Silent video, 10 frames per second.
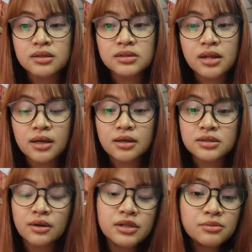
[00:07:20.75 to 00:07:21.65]
sa,
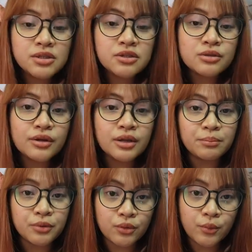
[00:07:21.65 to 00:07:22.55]
sa Christmas story
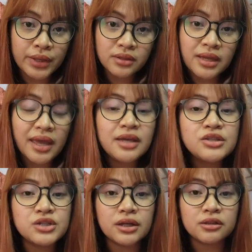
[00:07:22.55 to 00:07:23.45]
po, when the
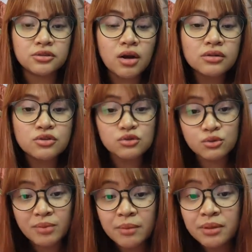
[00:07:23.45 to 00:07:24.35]
angel talked to
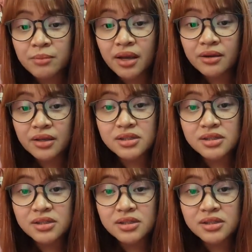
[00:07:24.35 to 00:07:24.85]
Mama Mary,